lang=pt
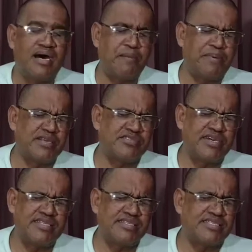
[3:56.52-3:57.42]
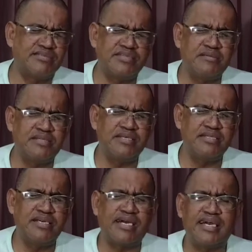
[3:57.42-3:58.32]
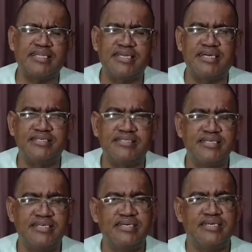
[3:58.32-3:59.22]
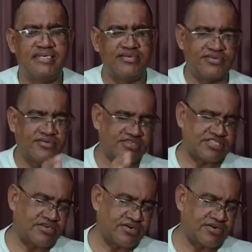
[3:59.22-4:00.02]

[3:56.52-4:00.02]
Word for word: apenas uma edição de, de, de caracteres e eu não gosto de